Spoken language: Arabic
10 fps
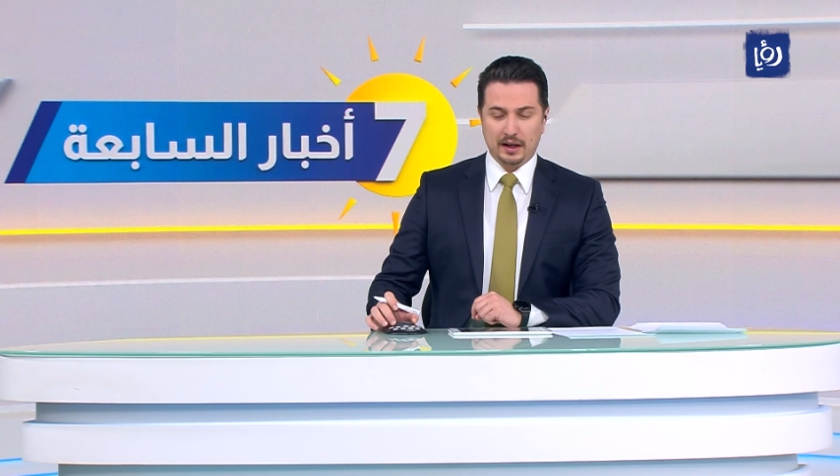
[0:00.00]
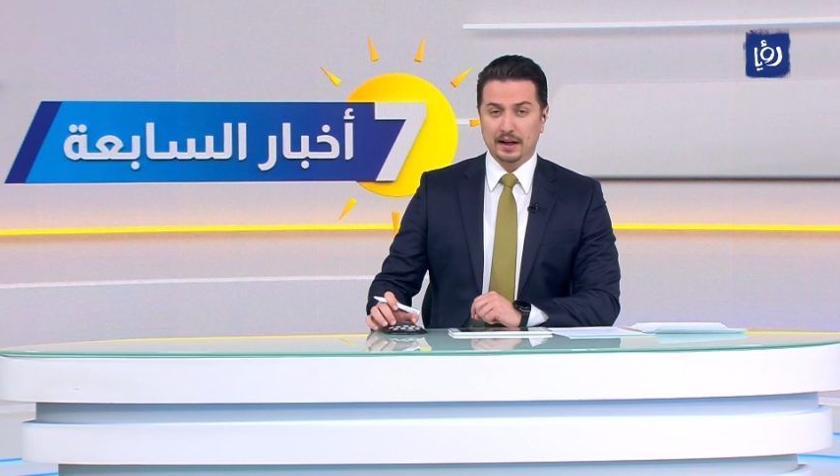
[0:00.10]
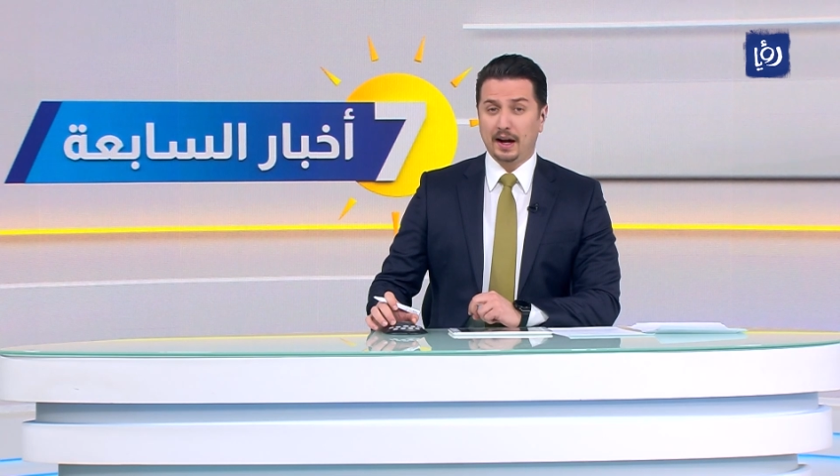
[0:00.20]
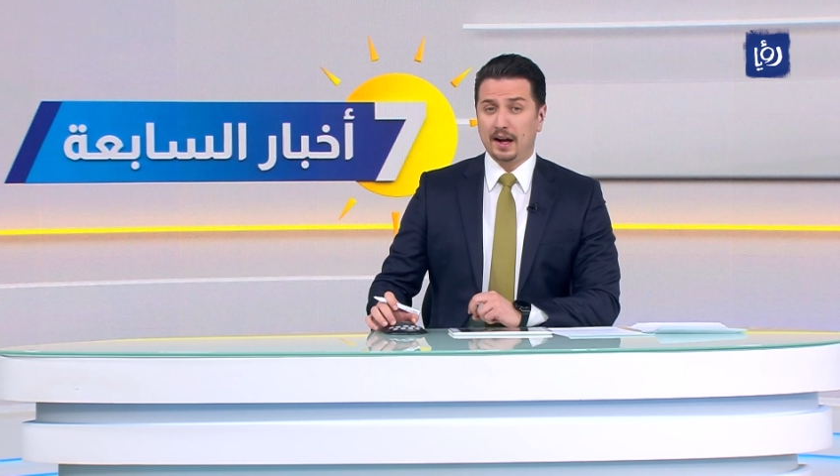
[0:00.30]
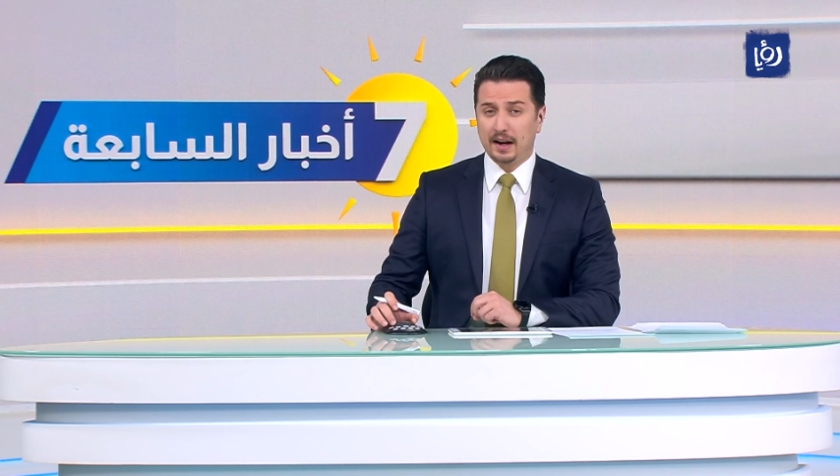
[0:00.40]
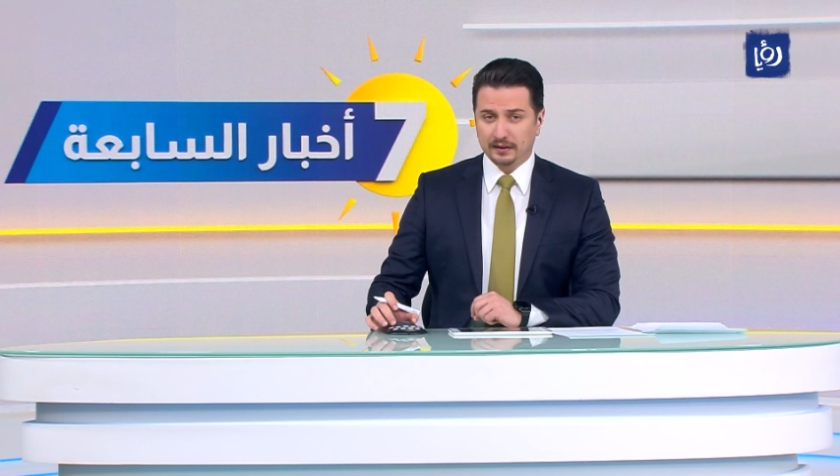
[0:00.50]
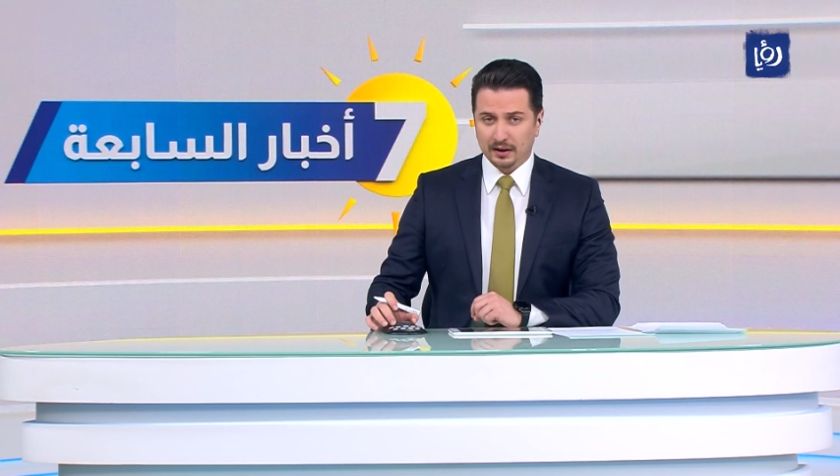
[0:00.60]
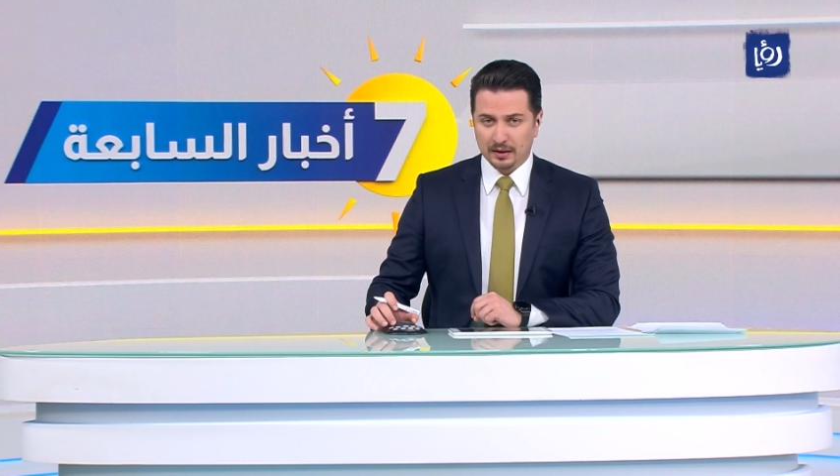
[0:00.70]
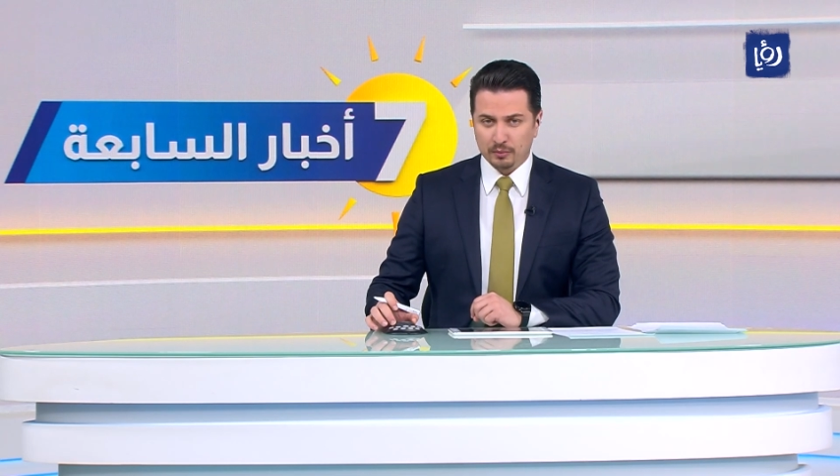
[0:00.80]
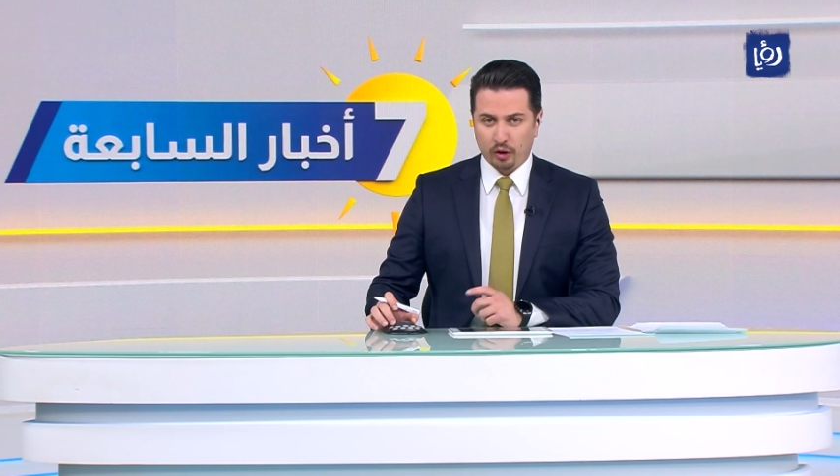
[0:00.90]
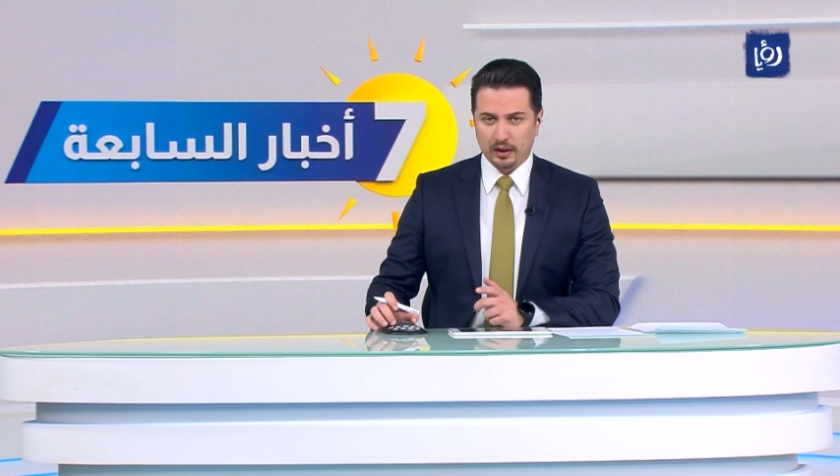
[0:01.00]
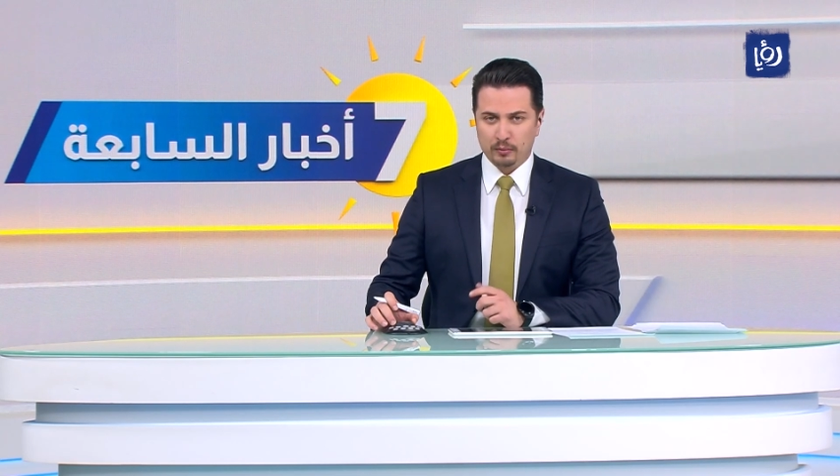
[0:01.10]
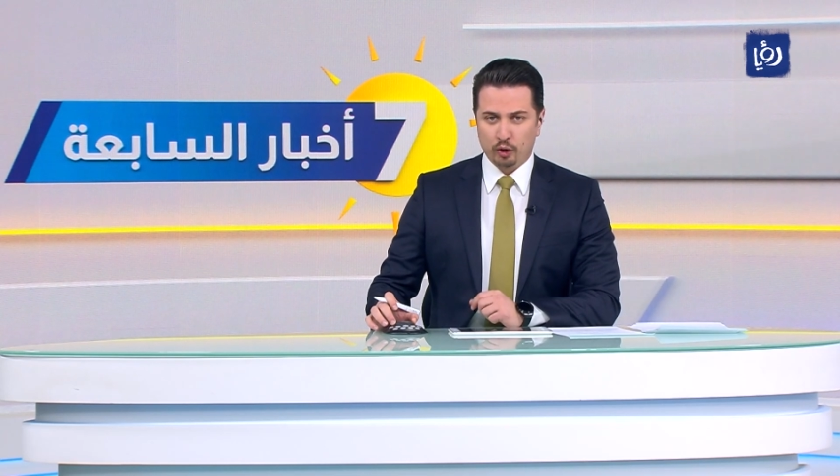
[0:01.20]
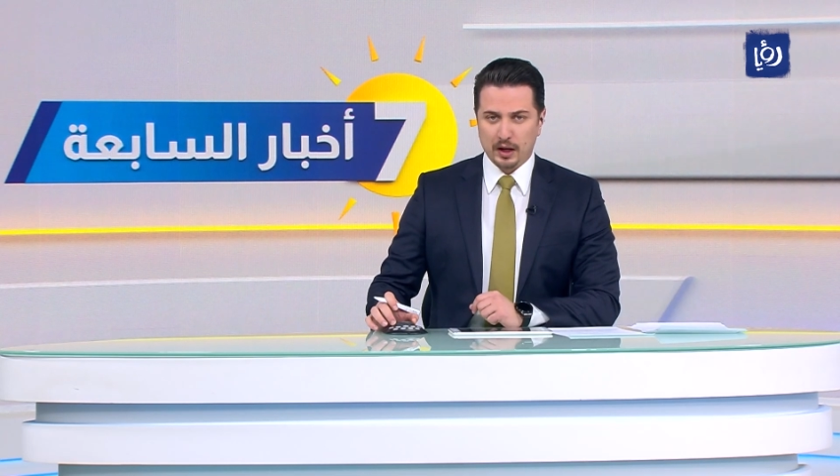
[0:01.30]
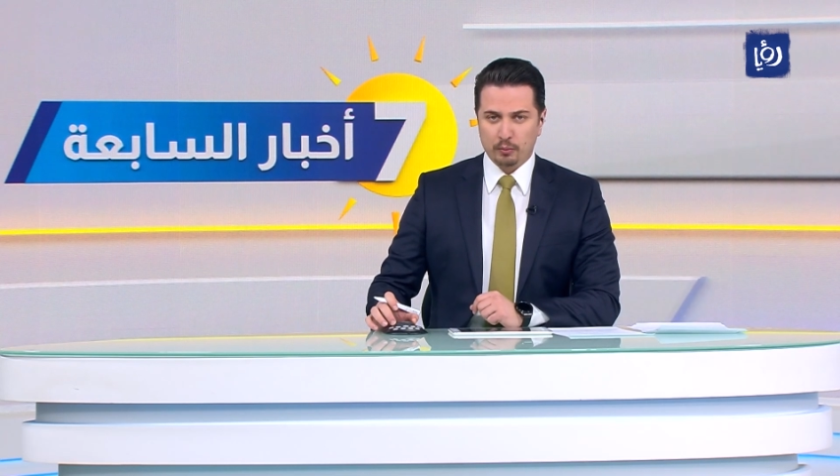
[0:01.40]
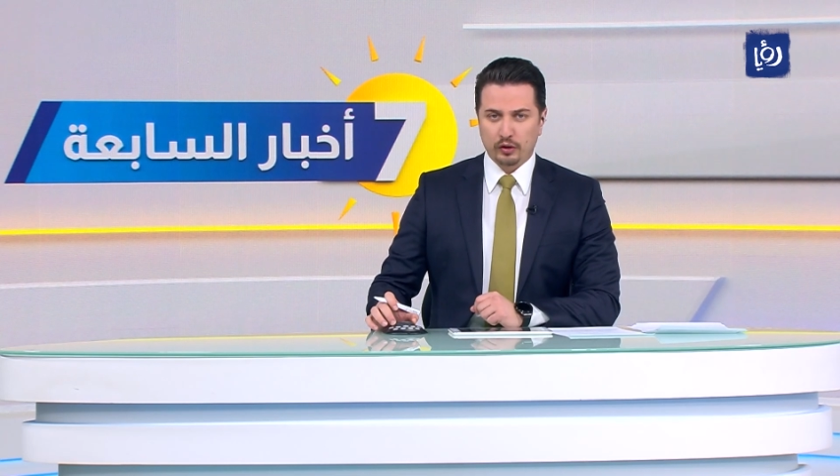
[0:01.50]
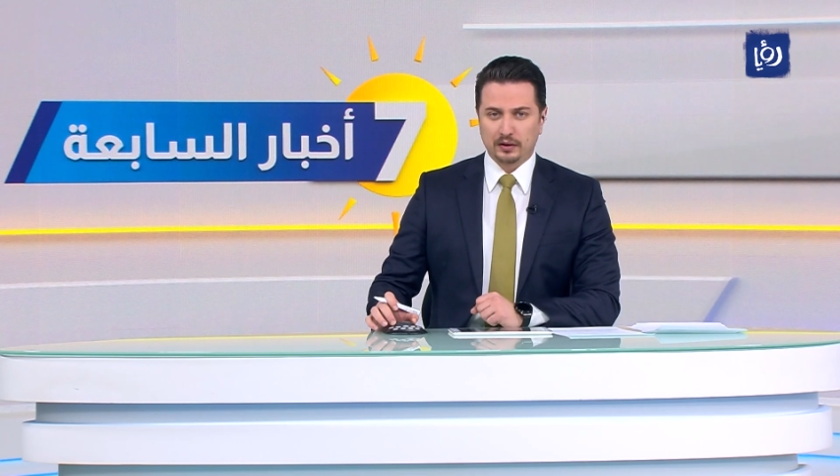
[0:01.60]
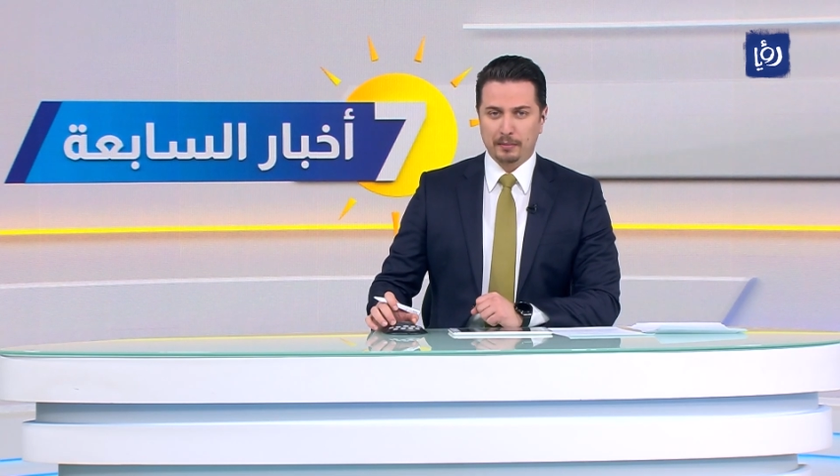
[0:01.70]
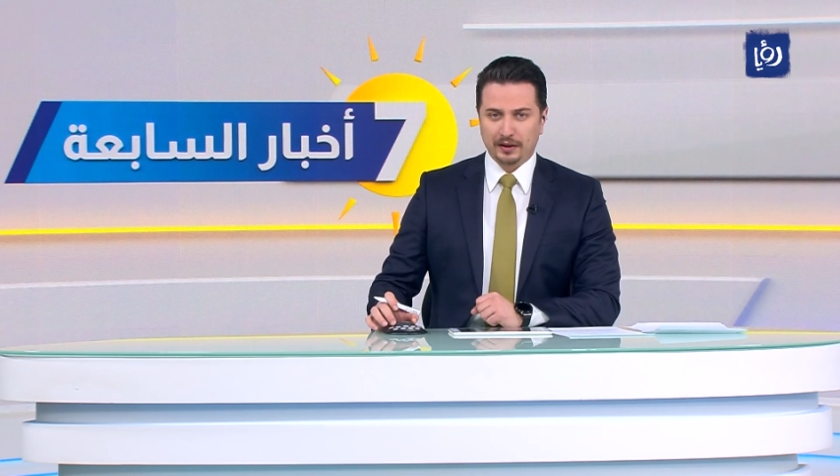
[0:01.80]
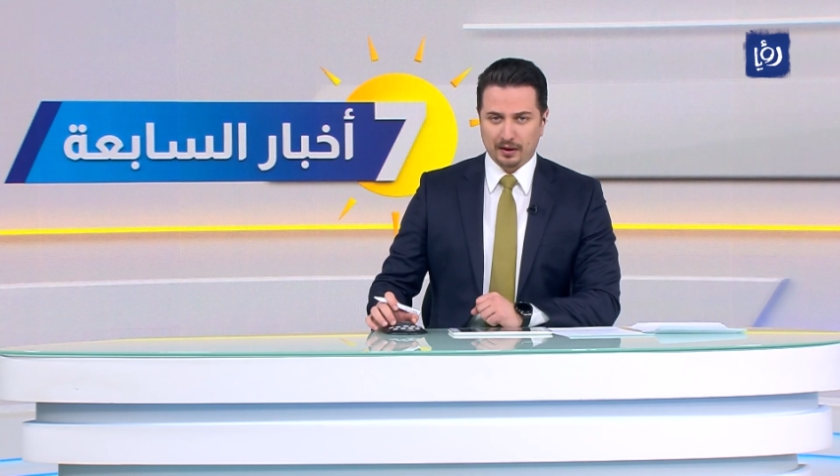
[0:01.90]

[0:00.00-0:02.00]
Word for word: لحالات معظمها مرتبطة